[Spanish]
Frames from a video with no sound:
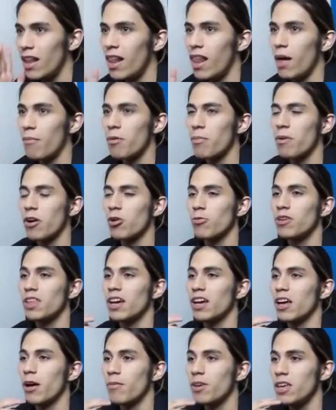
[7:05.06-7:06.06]
La misma
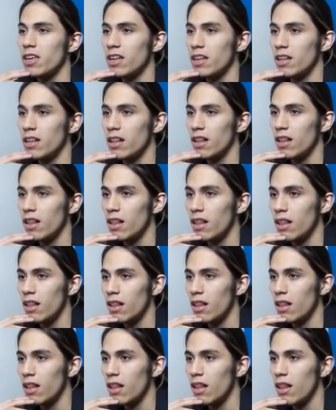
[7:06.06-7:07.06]
comida que a mí,
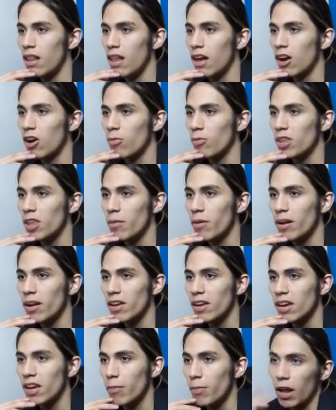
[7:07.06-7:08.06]
la comida
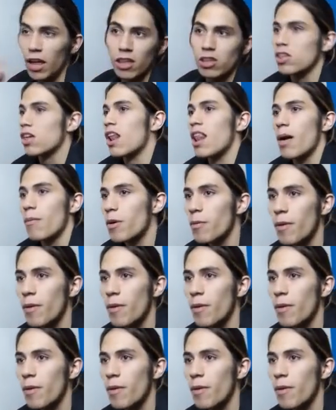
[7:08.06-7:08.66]
más ligera para ella,